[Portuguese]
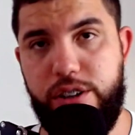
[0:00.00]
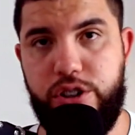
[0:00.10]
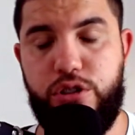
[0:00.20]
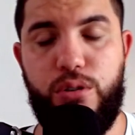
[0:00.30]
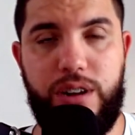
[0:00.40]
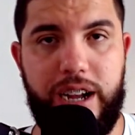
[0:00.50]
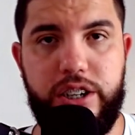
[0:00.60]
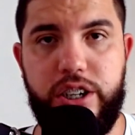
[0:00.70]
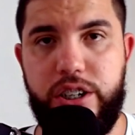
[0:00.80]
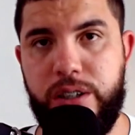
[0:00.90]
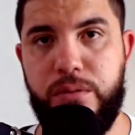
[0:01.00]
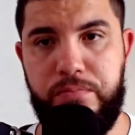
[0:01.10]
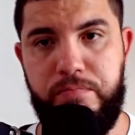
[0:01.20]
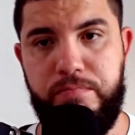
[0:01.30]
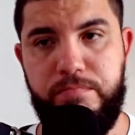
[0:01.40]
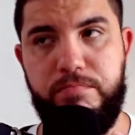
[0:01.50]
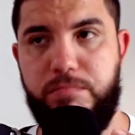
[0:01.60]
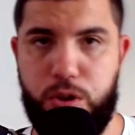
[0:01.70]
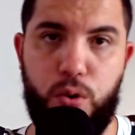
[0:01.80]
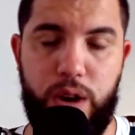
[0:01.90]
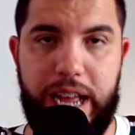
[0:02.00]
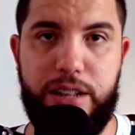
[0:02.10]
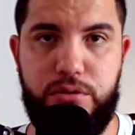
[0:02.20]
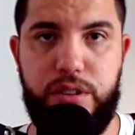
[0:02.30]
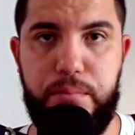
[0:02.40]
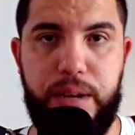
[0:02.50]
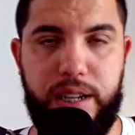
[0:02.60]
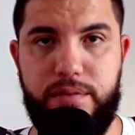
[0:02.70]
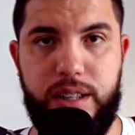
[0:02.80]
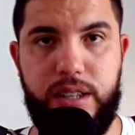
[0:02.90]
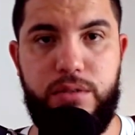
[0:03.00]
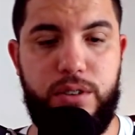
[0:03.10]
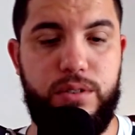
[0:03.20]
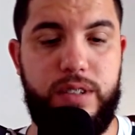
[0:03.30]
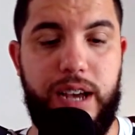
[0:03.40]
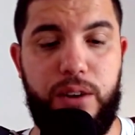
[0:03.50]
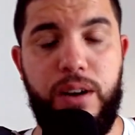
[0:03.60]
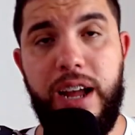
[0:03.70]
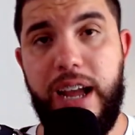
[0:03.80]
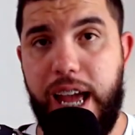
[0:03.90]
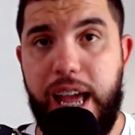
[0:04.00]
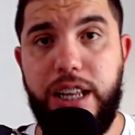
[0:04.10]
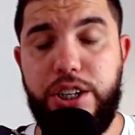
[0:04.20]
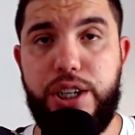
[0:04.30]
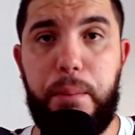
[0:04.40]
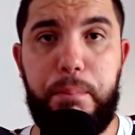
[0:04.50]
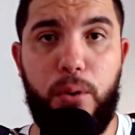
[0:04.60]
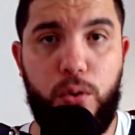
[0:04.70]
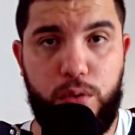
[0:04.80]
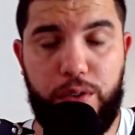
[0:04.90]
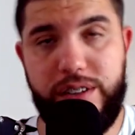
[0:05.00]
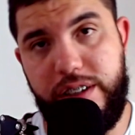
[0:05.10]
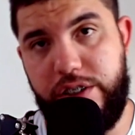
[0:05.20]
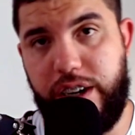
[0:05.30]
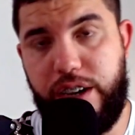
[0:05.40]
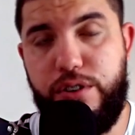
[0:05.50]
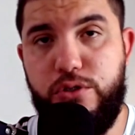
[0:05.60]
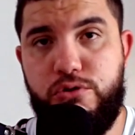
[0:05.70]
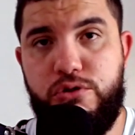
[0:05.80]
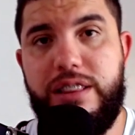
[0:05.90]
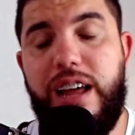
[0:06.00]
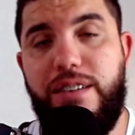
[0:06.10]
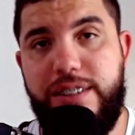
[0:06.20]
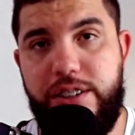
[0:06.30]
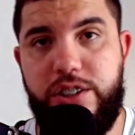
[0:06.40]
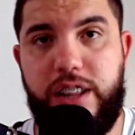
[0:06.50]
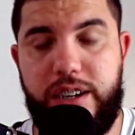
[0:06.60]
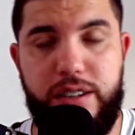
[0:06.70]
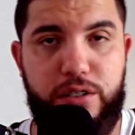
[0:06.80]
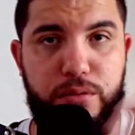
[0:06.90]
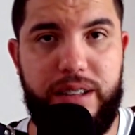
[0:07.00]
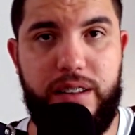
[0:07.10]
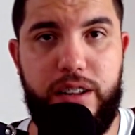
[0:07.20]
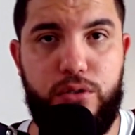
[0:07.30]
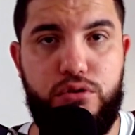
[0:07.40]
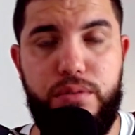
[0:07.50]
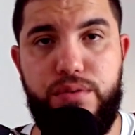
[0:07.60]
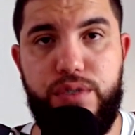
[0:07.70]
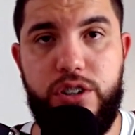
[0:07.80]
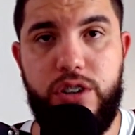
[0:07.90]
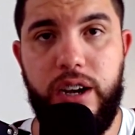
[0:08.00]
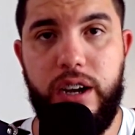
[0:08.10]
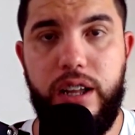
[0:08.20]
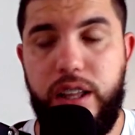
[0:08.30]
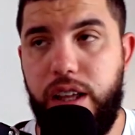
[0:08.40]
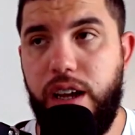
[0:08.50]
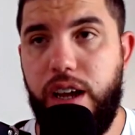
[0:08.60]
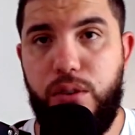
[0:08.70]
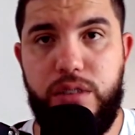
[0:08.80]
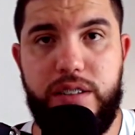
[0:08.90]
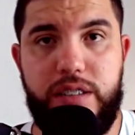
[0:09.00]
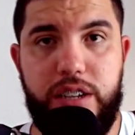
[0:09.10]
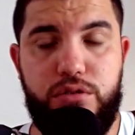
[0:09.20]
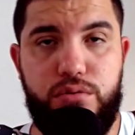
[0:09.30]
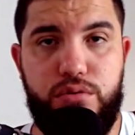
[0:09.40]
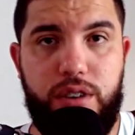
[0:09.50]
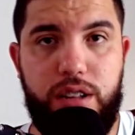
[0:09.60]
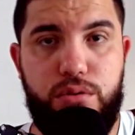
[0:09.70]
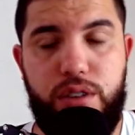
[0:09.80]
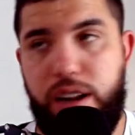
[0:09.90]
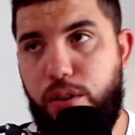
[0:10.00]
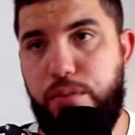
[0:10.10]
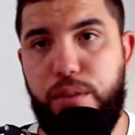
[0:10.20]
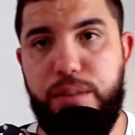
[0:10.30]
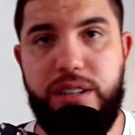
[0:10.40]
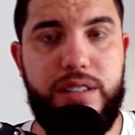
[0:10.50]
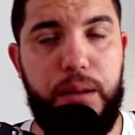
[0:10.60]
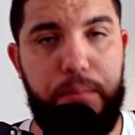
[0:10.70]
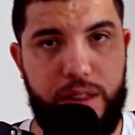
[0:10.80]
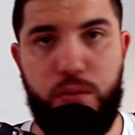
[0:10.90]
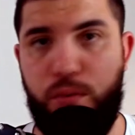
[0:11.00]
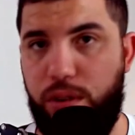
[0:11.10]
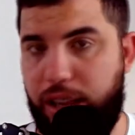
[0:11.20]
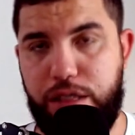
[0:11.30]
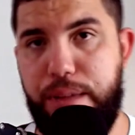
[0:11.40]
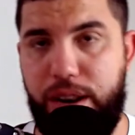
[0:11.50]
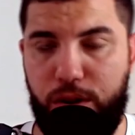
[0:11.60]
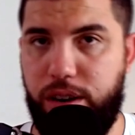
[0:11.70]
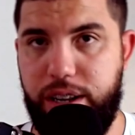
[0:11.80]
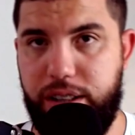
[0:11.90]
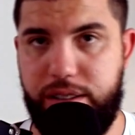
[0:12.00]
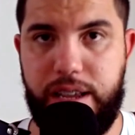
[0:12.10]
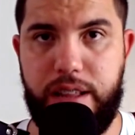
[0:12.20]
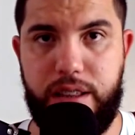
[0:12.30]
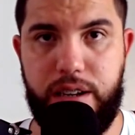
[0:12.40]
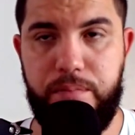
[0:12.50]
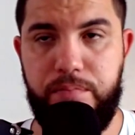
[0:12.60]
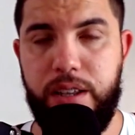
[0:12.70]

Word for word: antes de trocar a gestão. Correto também, né? não negociaram. Ele tinha pouco a fazer, já que Evanilson já estava se destacando no Brasileirão Sub-20 e o desejo do jogador era, obviamente, sempre ter um contrato melhor e etc.